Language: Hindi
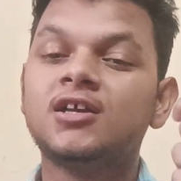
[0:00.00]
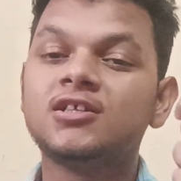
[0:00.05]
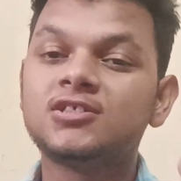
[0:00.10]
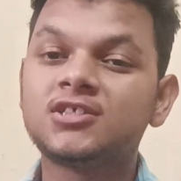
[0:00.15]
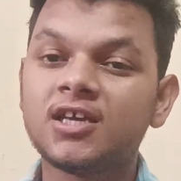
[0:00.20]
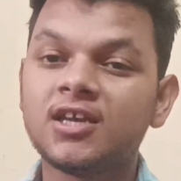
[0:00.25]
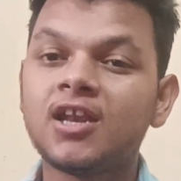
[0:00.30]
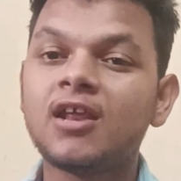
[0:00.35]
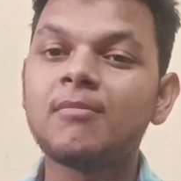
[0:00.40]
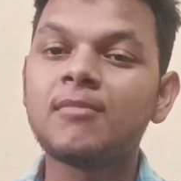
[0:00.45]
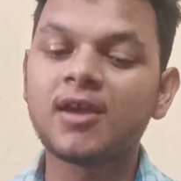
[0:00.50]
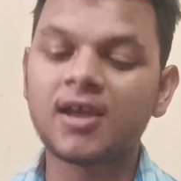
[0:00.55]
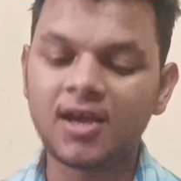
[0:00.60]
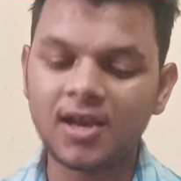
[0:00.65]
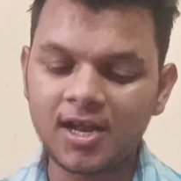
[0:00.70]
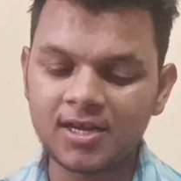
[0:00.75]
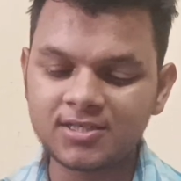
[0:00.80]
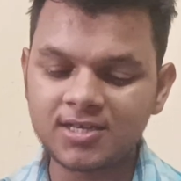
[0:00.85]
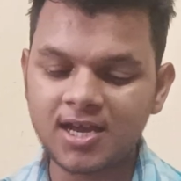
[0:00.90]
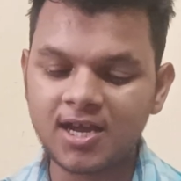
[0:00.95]
चेन्नई में
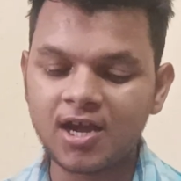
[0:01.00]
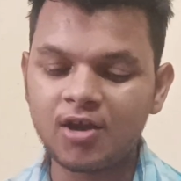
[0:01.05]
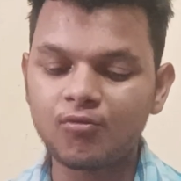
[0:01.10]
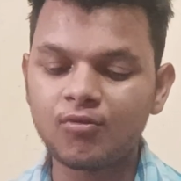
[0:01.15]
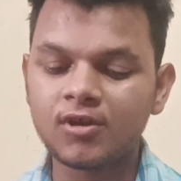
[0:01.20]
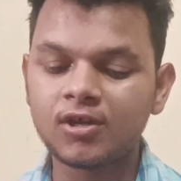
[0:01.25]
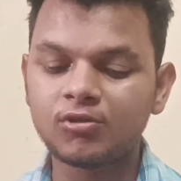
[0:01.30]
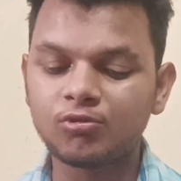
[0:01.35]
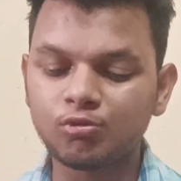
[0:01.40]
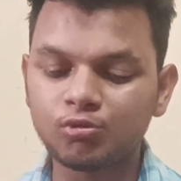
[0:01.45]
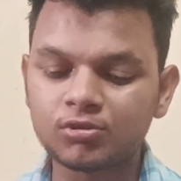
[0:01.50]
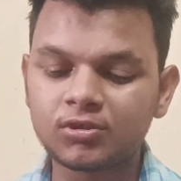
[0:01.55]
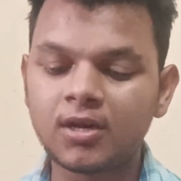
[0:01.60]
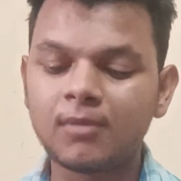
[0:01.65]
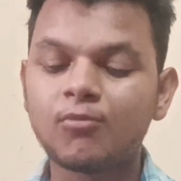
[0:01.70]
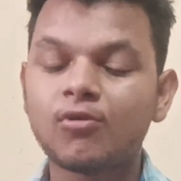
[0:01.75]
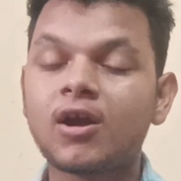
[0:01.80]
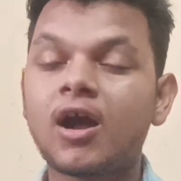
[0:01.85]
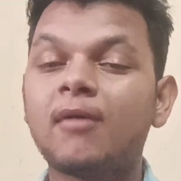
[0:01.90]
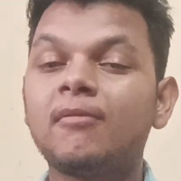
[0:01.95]
खेला जाएगा वहीं दूसरे
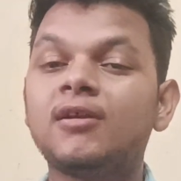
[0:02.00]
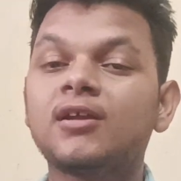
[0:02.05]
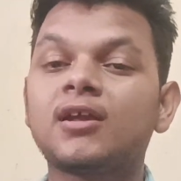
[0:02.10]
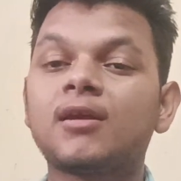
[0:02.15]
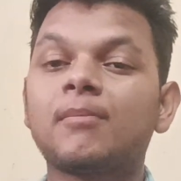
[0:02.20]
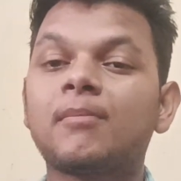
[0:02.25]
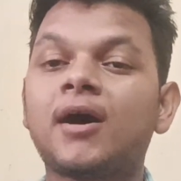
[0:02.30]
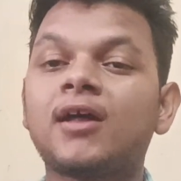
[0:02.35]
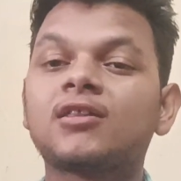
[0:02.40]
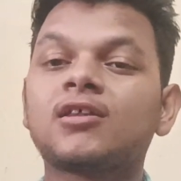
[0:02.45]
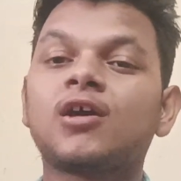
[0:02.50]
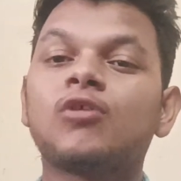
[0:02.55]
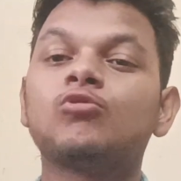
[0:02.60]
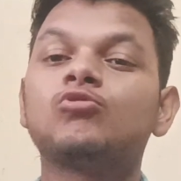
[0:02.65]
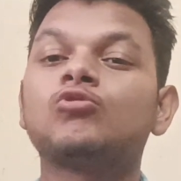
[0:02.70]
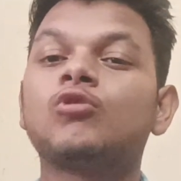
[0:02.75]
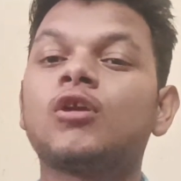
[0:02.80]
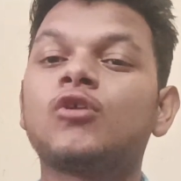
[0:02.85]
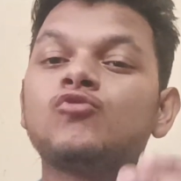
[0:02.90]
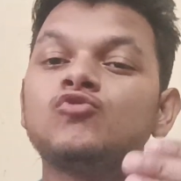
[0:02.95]
मुकाबले की बात करूं
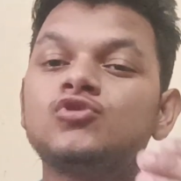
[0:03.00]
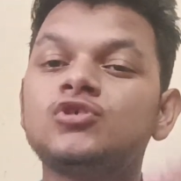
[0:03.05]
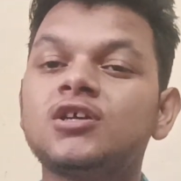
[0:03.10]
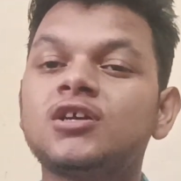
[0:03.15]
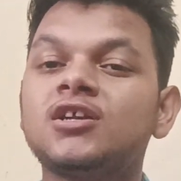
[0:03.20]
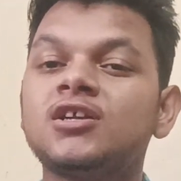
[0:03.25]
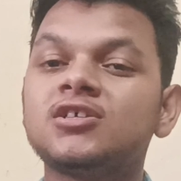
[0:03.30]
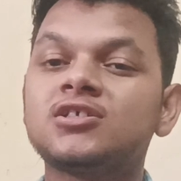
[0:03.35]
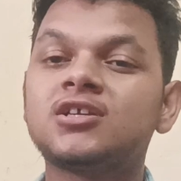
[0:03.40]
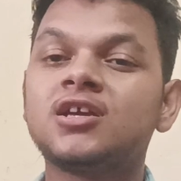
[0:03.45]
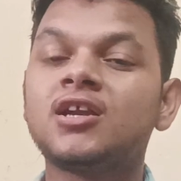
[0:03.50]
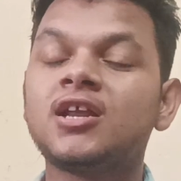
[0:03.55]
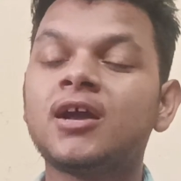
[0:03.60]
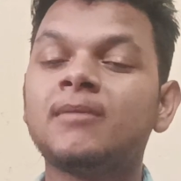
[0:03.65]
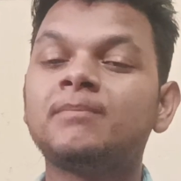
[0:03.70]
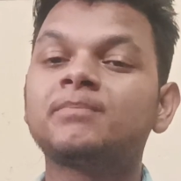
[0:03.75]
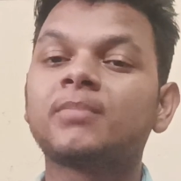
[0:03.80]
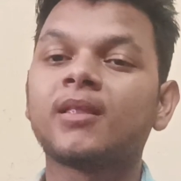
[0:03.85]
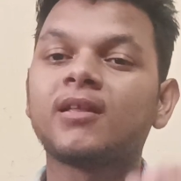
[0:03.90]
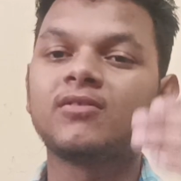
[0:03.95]
तो अरुण जेटली स्टेडियम